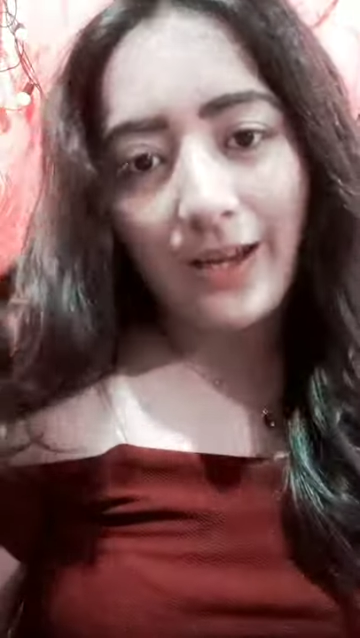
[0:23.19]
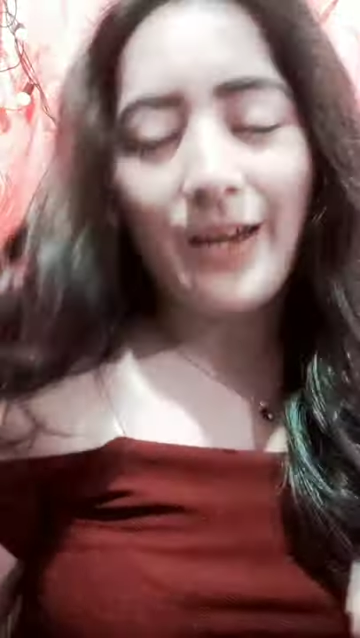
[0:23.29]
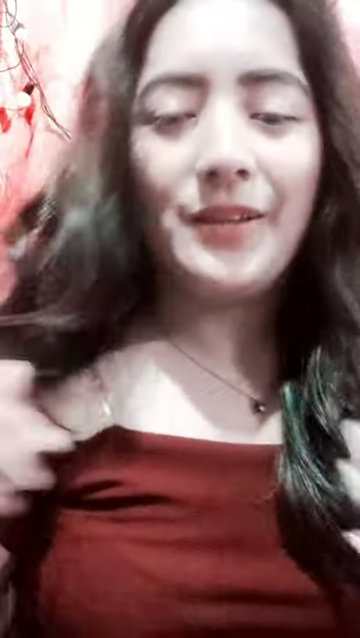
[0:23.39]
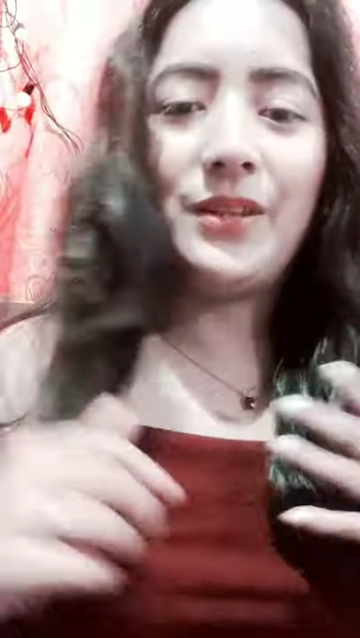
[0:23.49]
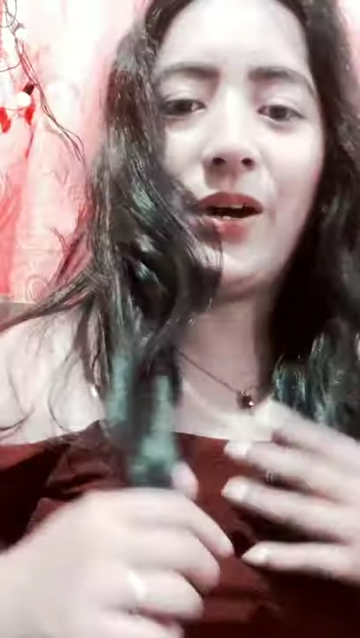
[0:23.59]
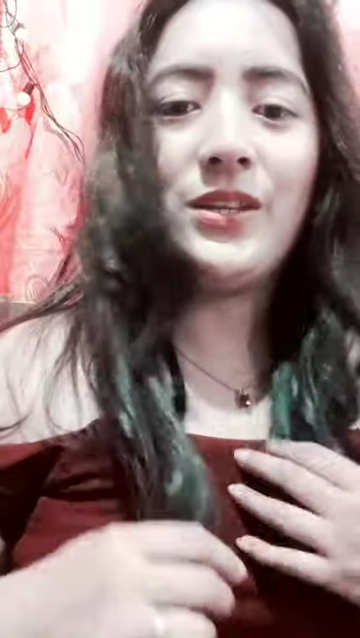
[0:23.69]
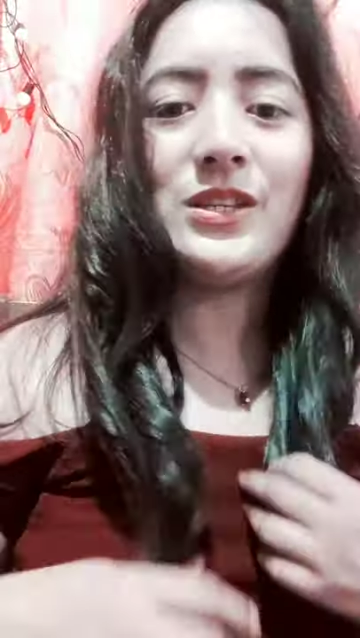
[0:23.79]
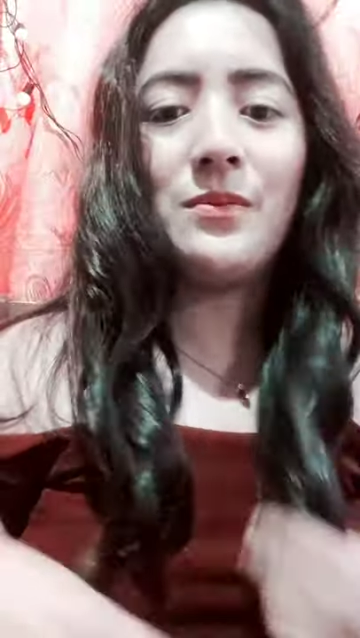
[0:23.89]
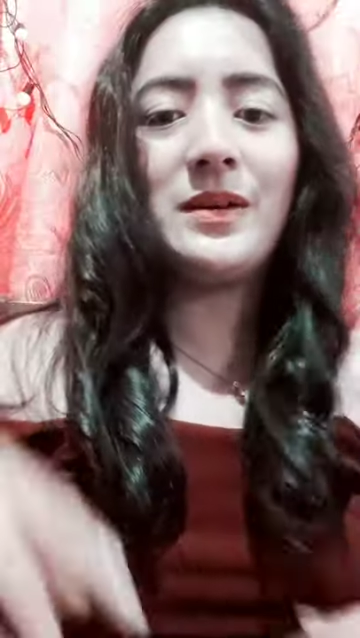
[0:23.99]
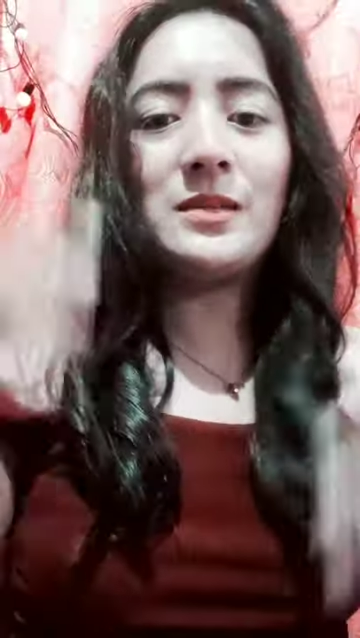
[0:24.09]
No? So,
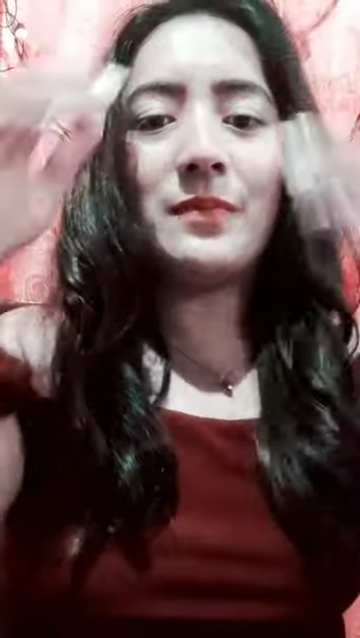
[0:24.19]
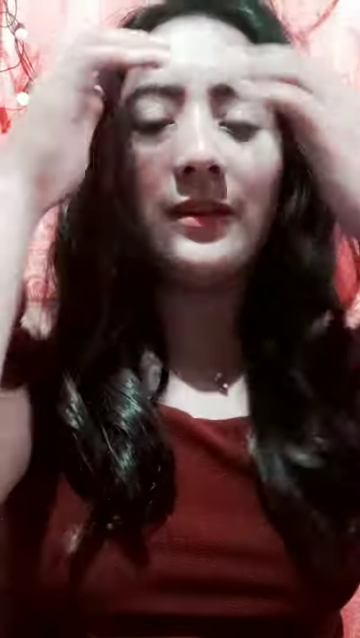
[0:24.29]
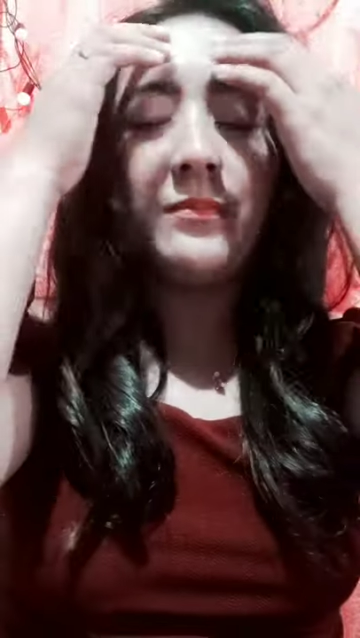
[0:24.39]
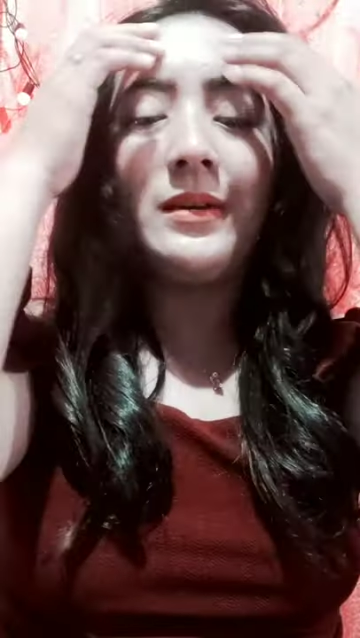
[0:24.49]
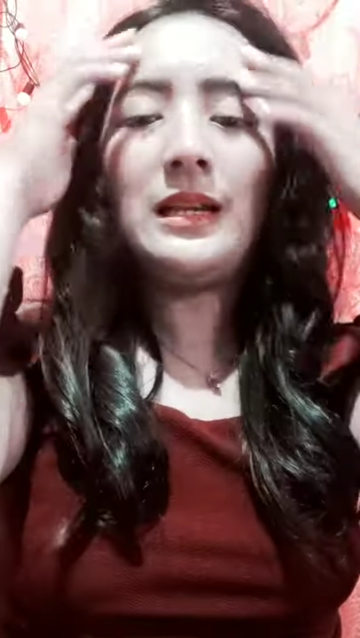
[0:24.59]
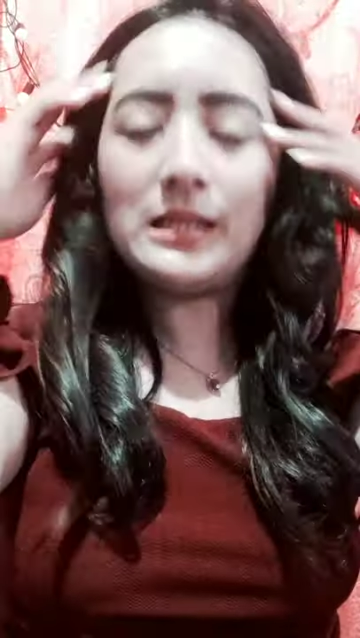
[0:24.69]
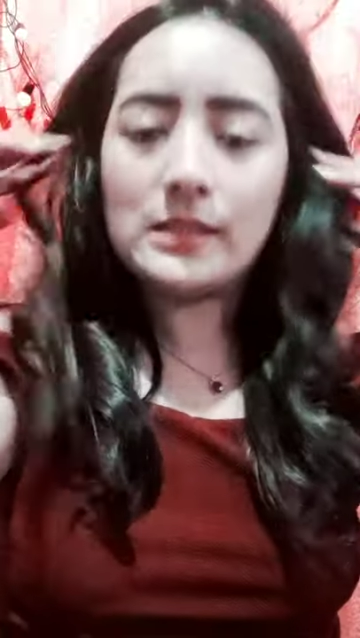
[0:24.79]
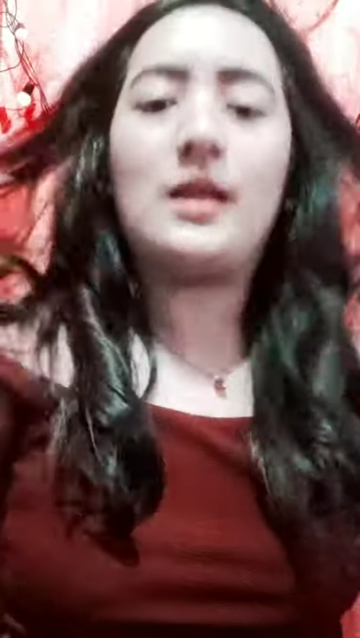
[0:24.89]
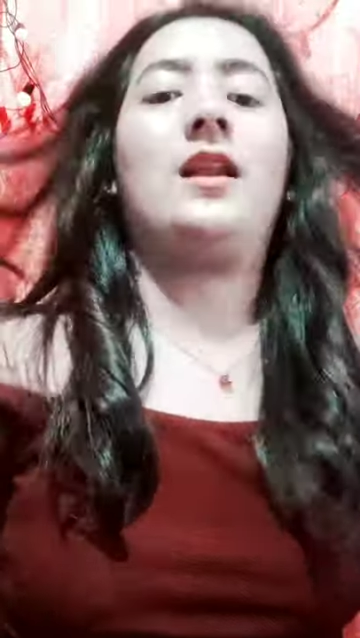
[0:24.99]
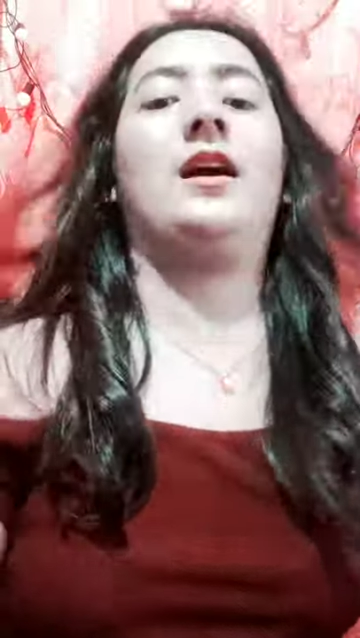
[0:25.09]
mas madbilis na
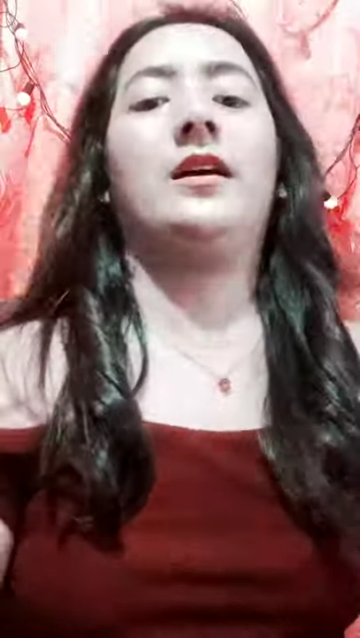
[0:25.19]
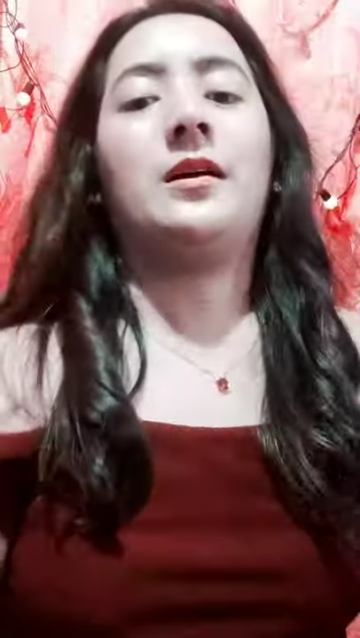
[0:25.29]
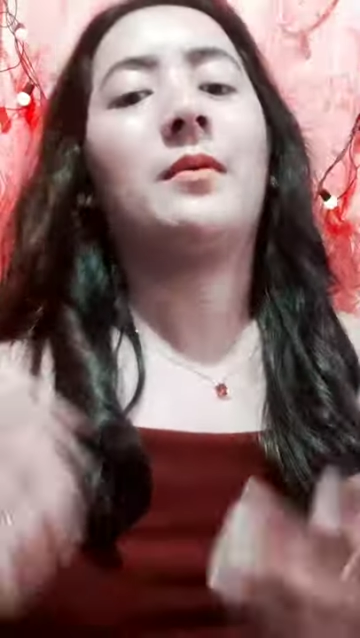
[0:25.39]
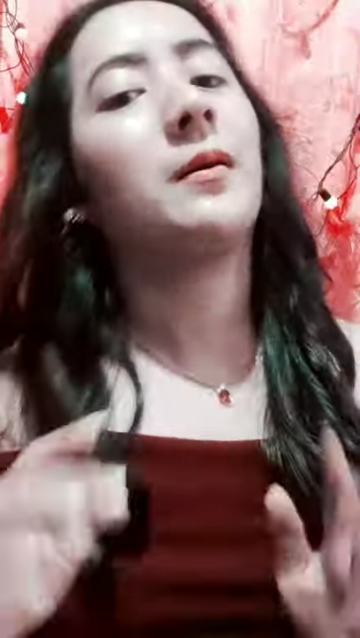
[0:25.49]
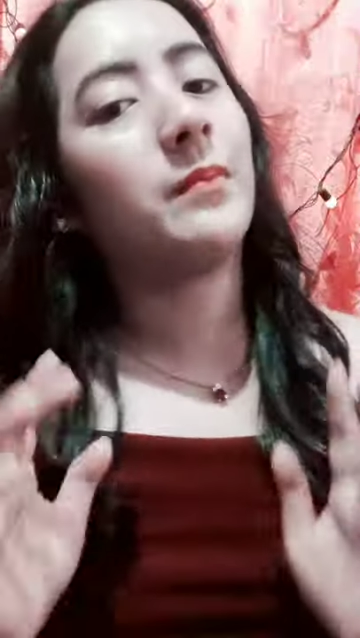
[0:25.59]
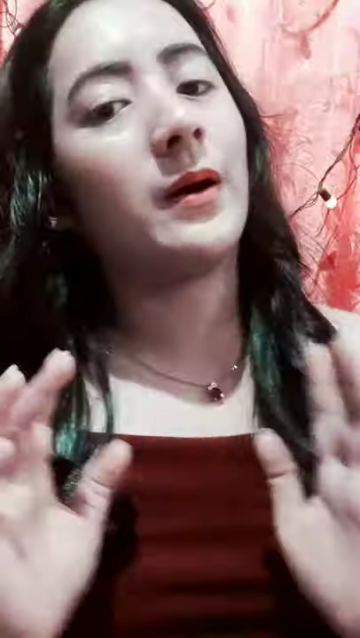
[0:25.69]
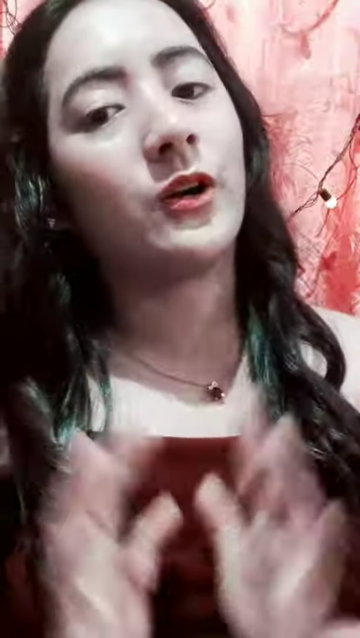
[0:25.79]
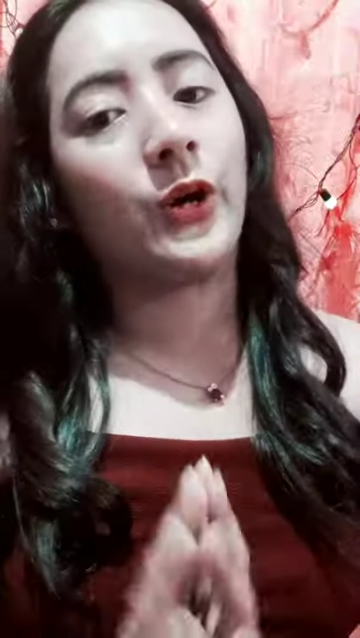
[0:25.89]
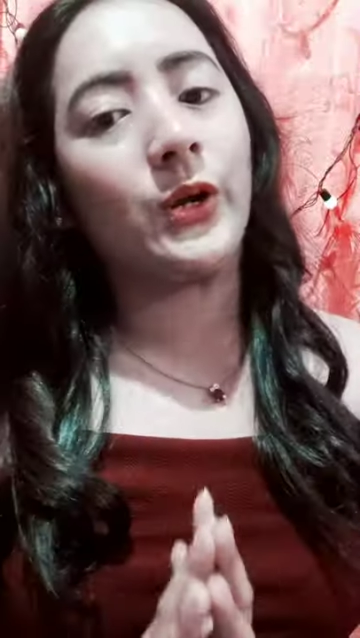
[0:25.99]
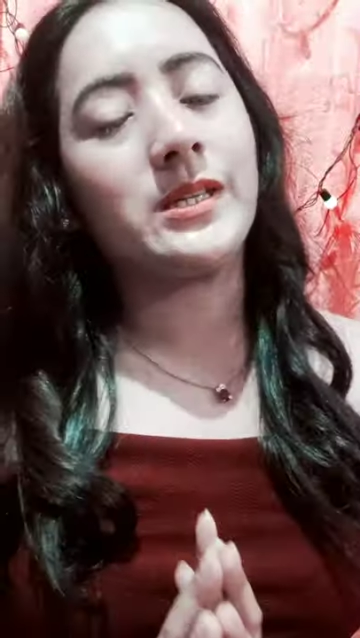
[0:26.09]
lang na
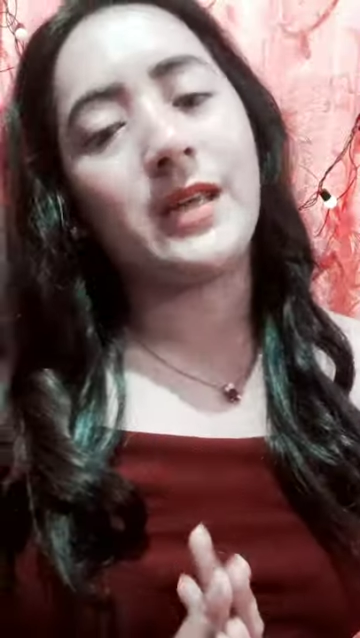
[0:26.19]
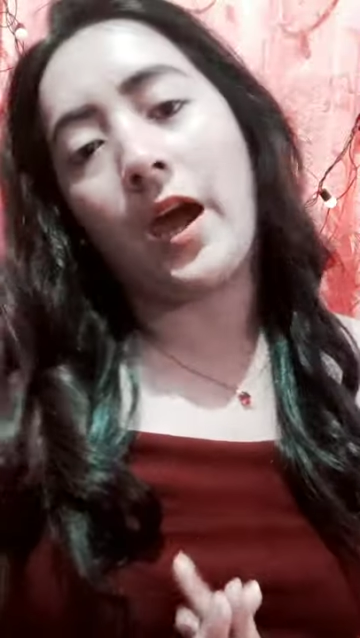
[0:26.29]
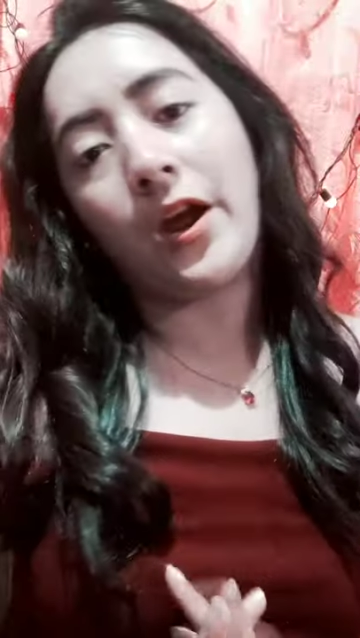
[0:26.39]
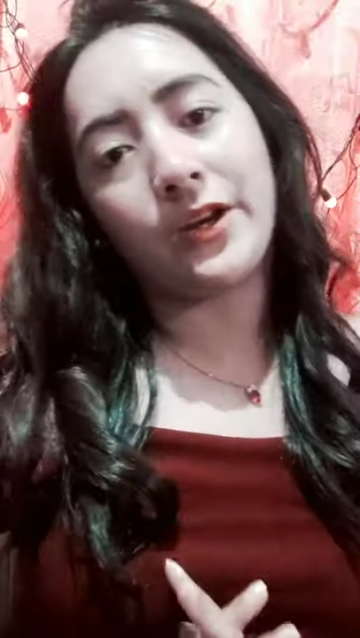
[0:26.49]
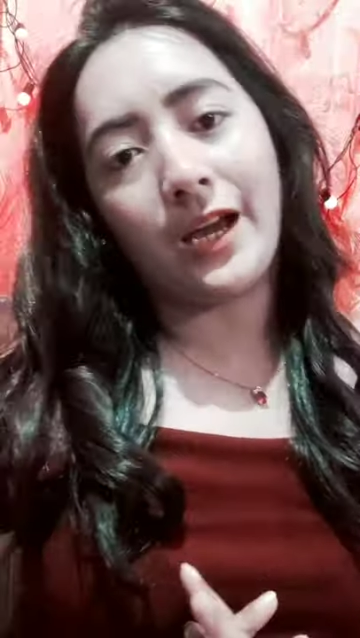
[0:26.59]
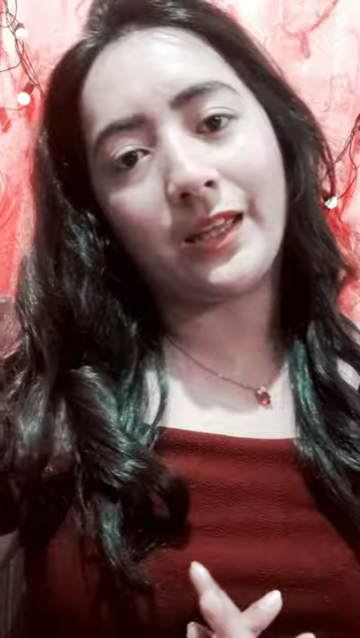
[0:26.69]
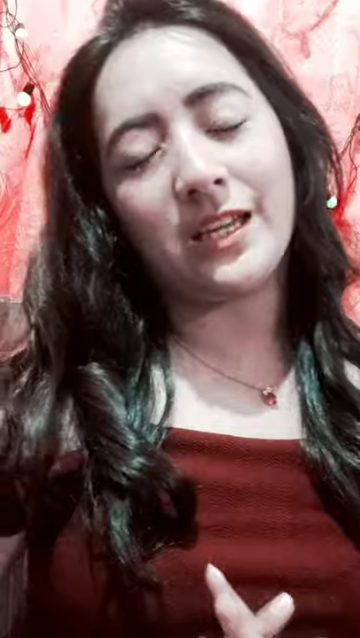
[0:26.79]
magpa-curl sa hair natin.